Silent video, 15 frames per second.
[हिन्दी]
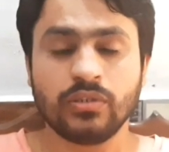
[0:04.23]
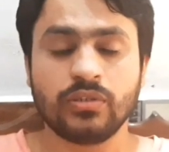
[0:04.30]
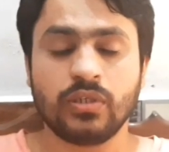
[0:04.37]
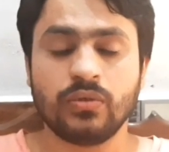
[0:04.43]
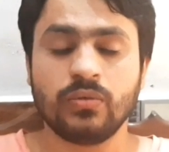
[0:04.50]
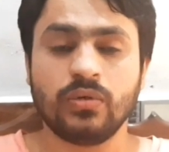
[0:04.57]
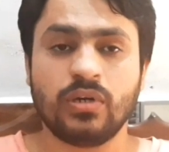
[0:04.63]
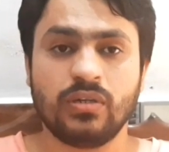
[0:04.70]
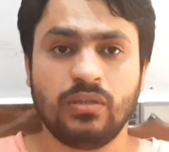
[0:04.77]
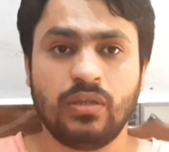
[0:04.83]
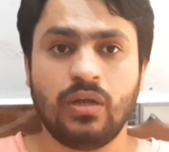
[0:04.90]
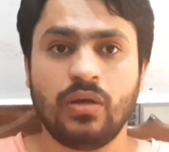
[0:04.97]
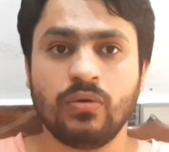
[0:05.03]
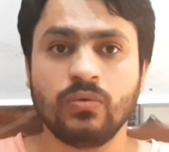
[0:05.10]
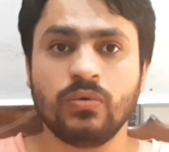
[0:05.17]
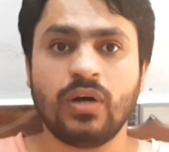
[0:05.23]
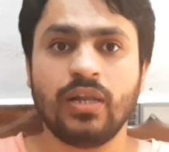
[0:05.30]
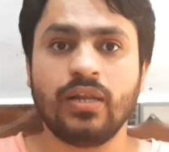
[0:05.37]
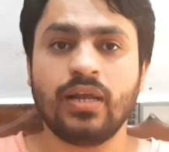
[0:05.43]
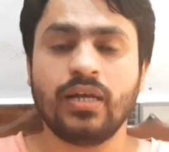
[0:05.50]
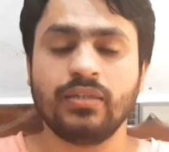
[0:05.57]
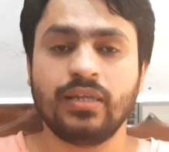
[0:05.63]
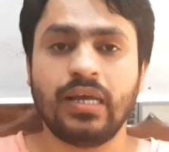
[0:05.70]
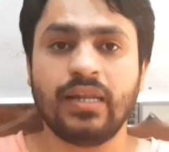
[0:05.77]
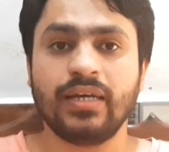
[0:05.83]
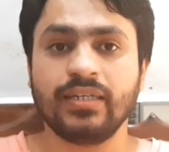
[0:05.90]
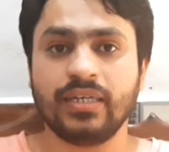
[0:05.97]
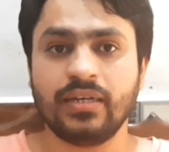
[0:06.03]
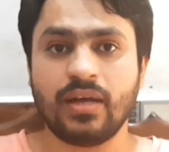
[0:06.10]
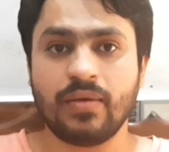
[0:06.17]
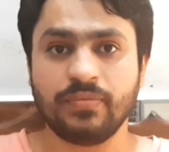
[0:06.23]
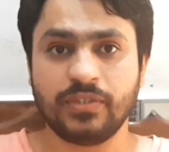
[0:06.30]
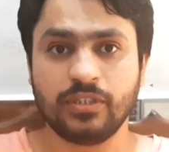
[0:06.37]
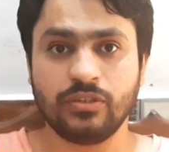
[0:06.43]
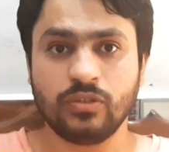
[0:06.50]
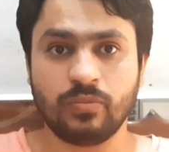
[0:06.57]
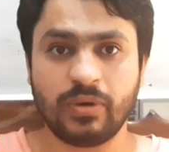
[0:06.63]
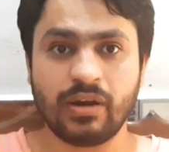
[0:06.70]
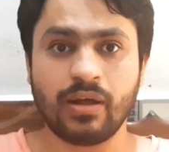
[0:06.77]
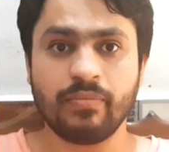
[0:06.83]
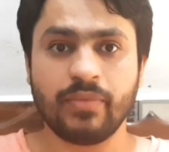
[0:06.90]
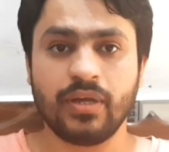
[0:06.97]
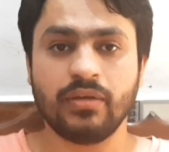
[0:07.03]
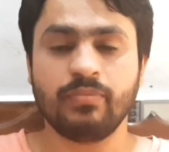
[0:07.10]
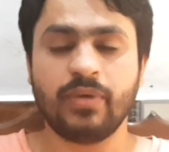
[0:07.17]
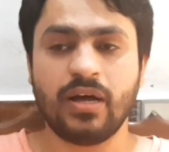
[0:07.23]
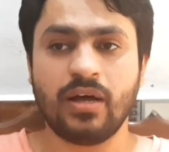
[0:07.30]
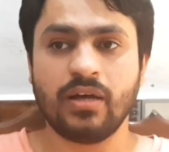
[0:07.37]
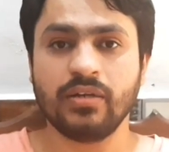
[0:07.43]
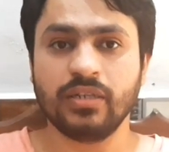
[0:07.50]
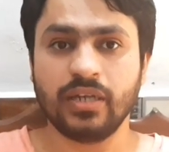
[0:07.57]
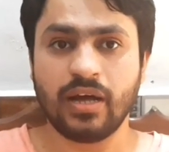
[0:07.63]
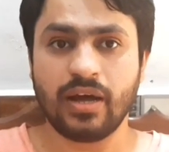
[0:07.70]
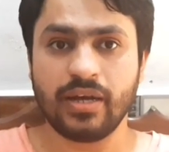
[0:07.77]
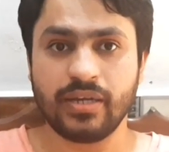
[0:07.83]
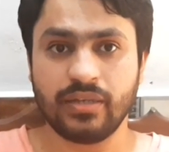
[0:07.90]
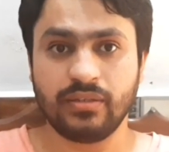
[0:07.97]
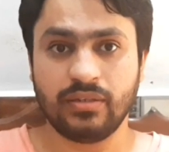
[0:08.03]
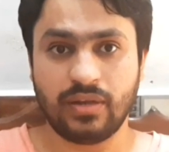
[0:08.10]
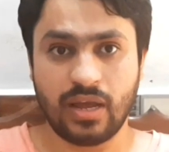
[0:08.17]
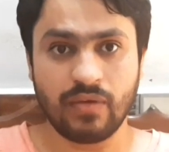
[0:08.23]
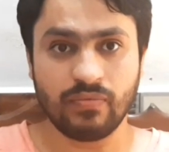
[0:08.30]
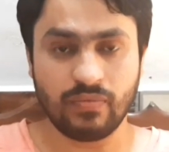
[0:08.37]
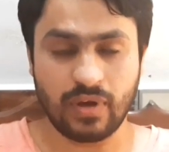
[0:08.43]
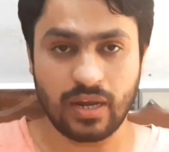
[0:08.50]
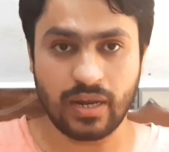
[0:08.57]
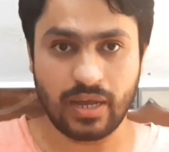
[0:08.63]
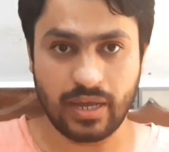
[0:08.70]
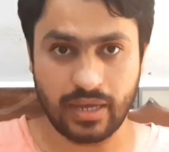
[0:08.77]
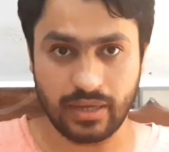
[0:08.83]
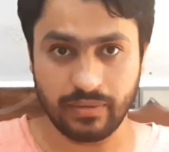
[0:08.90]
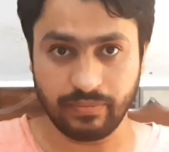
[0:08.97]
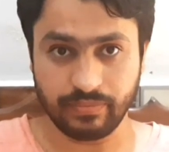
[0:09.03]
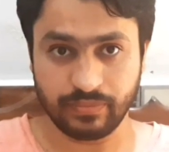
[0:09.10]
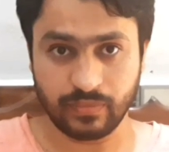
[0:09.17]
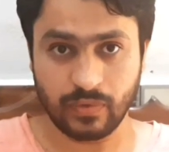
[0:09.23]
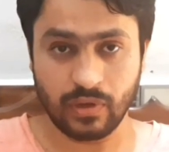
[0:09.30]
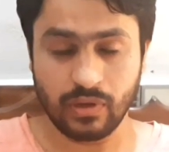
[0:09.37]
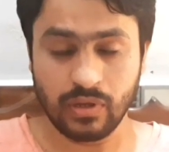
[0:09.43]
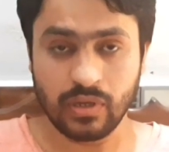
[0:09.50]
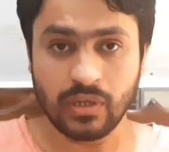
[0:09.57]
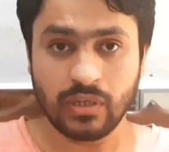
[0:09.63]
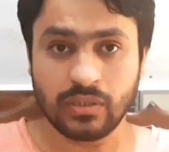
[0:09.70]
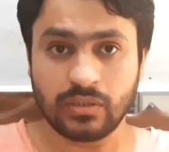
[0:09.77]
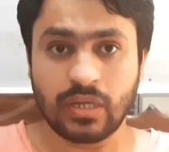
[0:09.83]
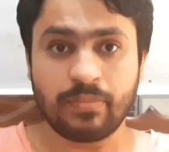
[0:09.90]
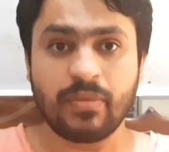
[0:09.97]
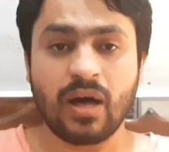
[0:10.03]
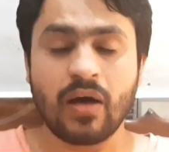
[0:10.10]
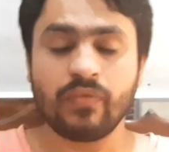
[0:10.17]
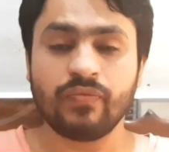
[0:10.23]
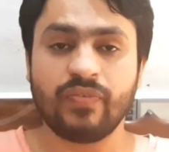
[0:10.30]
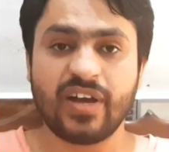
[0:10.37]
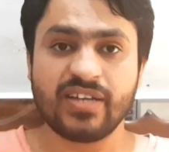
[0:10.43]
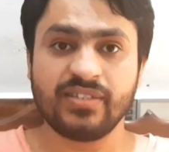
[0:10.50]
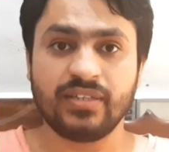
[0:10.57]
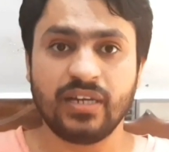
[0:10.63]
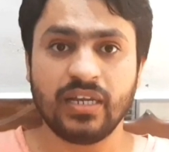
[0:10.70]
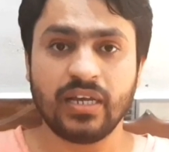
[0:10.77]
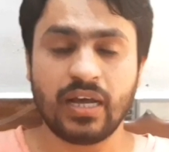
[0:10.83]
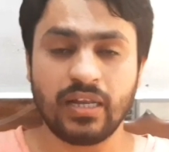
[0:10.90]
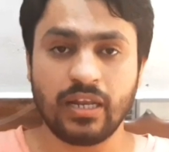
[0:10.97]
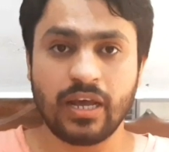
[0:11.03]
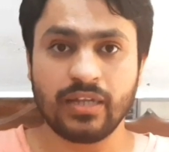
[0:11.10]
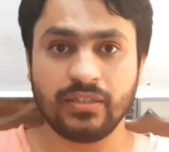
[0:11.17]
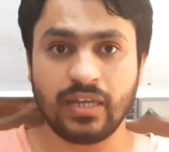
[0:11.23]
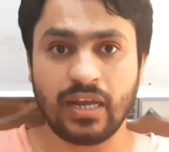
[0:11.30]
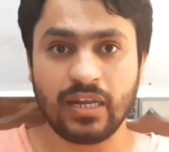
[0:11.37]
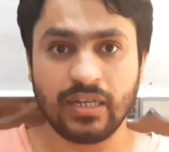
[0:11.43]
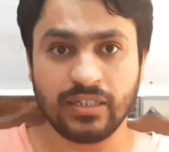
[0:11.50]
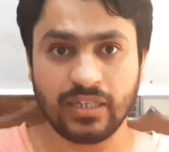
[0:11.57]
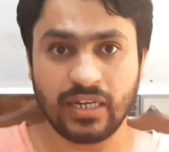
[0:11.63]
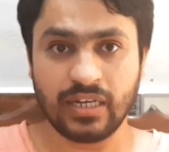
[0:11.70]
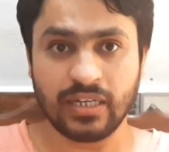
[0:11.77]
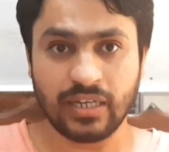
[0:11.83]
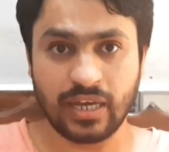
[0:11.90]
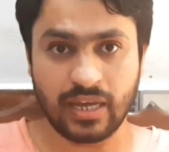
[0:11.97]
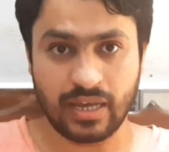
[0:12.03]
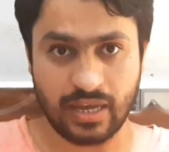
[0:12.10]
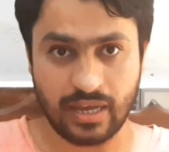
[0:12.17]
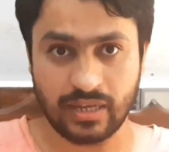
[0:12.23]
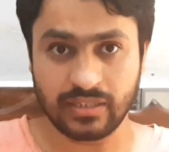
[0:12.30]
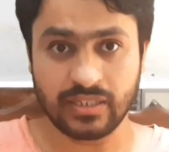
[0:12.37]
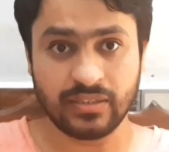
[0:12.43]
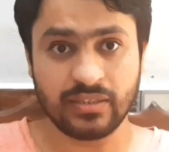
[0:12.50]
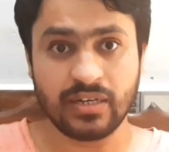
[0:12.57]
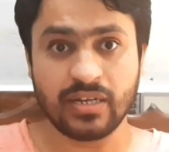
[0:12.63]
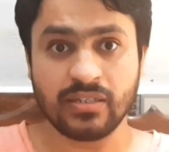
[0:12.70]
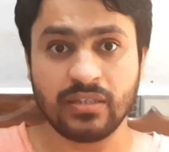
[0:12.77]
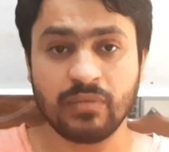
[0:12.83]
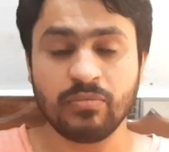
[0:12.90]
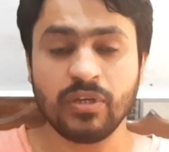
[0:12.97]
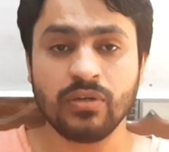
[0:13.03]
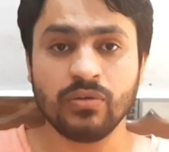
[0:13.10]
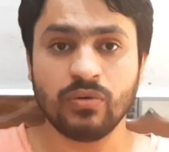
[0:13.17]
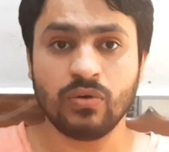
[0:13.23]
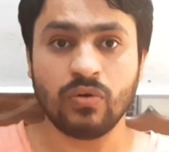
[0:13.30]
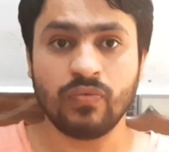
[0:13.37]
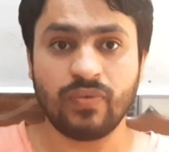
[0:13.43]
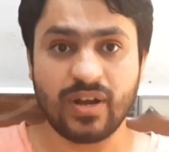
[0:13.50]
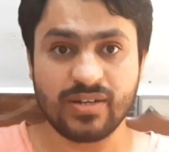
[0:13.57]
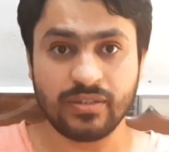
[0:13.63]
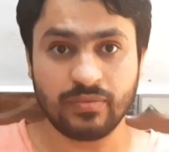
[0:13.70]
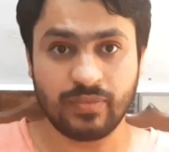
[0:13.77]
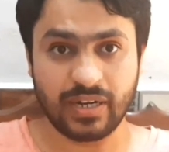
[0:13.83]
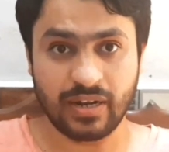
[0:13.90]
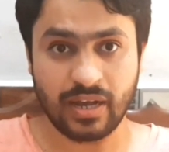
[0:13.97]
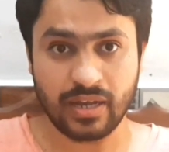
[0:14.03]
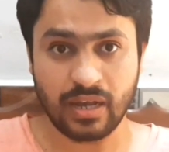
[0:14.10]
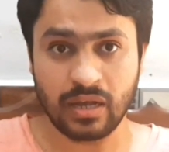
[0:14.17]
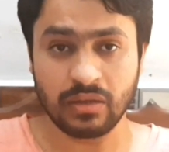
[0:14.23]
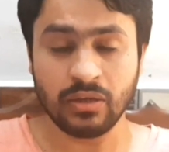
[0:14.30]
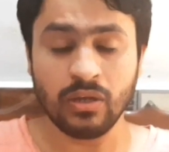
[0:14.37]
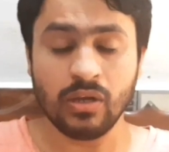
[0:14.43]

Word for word: शुरू करता हूँ अल्लाह ताला के नाम से जो बड़ा मेहरबान नहायत रहम वाला है तमाम फैसले अल्लाह ताला के लिए हैं जिसने ज़मीन को फर्श बनाया